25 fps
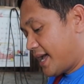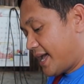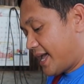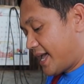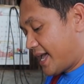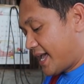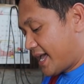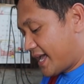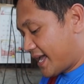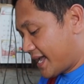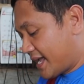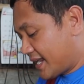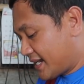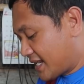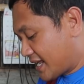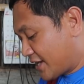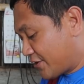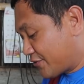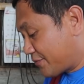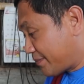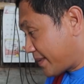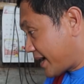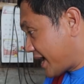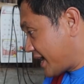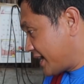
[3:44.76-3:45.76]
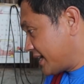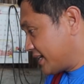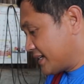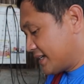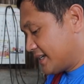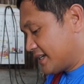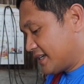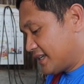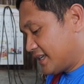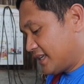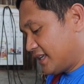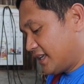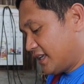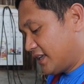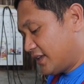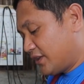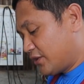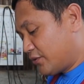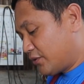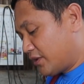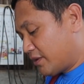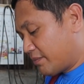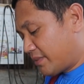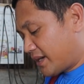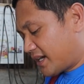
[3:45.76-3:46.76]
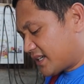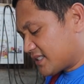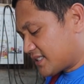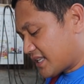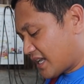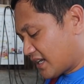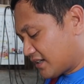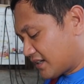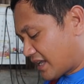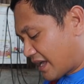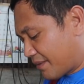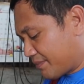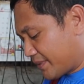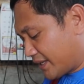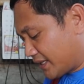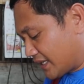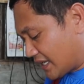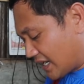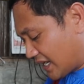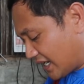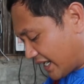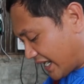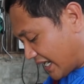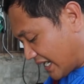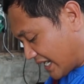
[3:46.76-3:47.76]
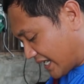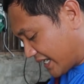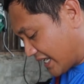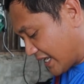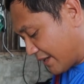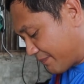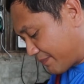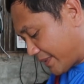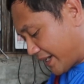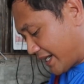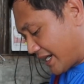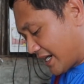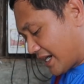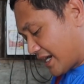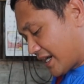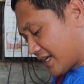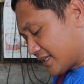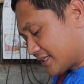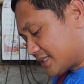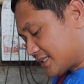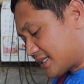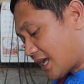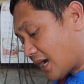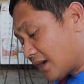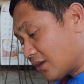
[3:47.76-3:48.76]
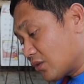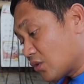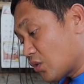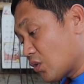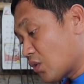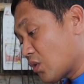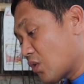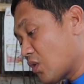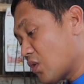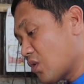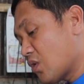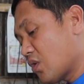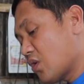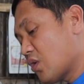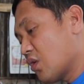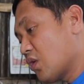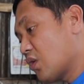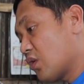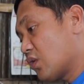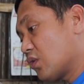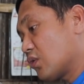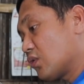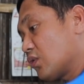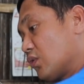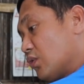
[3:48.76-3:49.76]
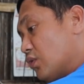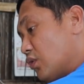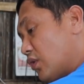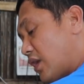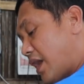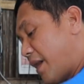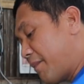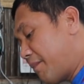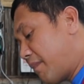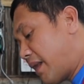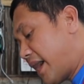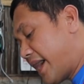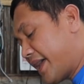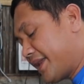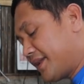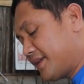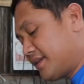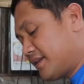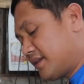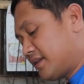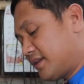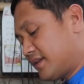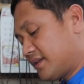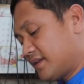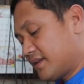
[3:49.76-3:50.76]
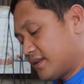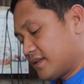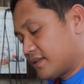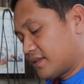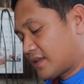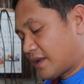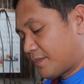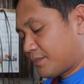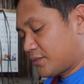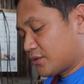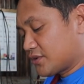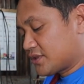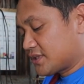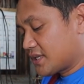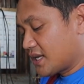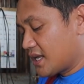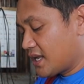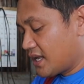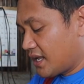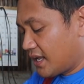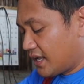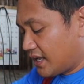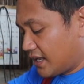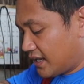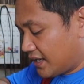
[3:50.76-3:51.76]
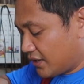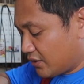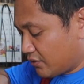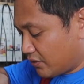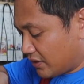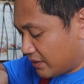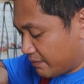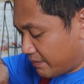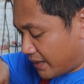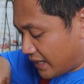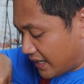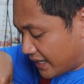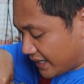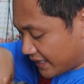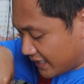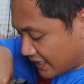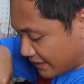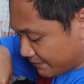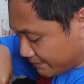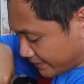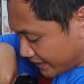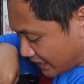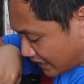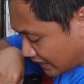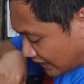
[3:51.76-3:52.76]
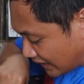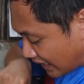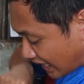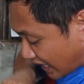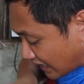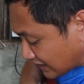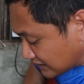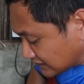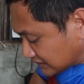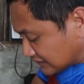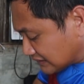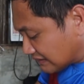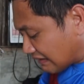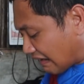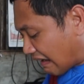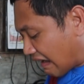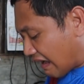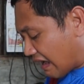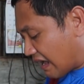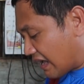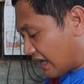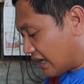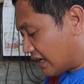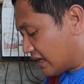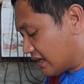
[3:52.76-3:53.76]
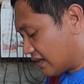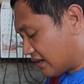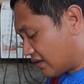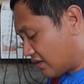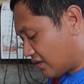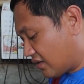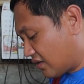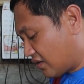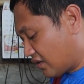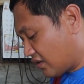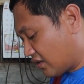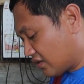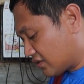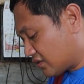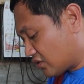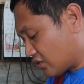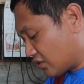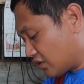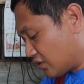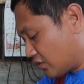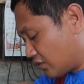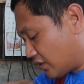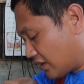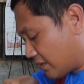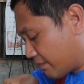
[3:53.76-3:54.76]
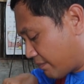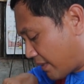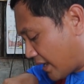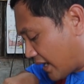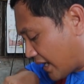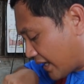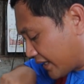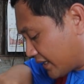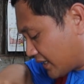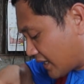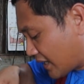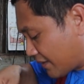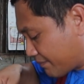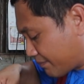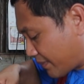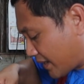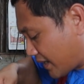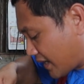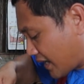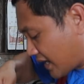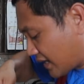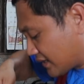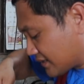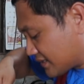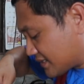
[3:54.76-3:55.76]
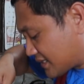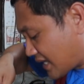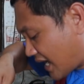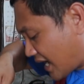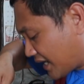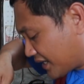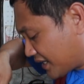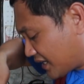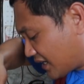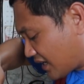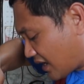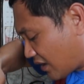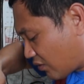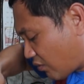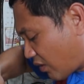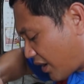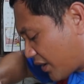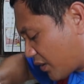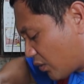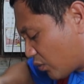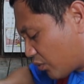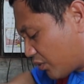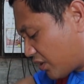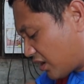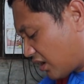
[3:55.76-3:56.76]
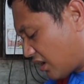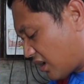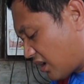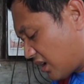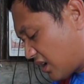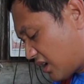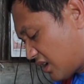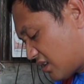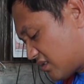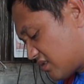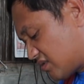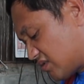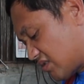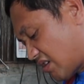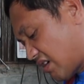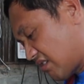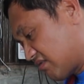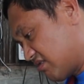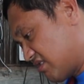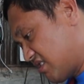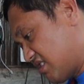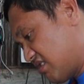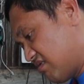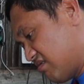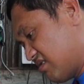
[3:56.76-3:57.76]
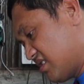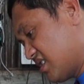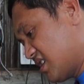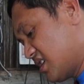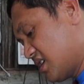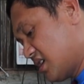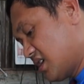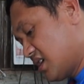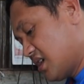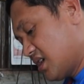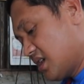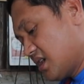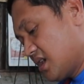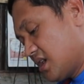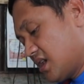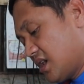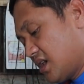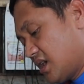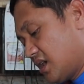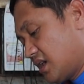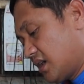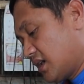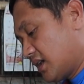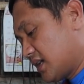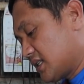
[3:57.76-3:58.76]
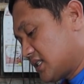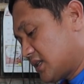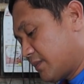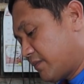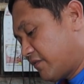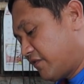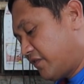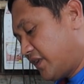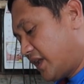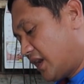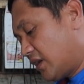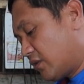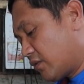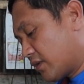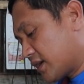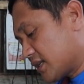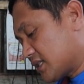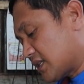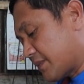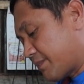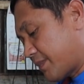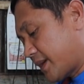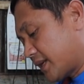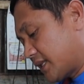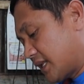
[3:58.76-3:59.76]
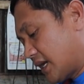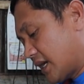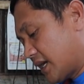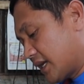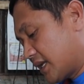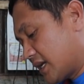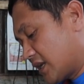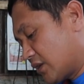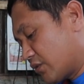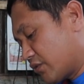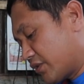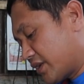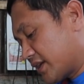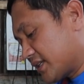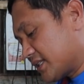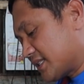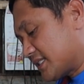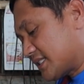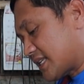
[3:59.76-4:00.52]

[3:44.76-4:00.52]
And ano pa? Yung iba kasi ang daming nilagay, lagyan pa nila ng sago, gulaman, tapos yung iba lagyan pa ng langka. Oo, to, yung iba lagyan pa ng saging. Ako ayaw ko nang lagyan ng saging. Kasi feel ko kasi pag nilagyan ko ng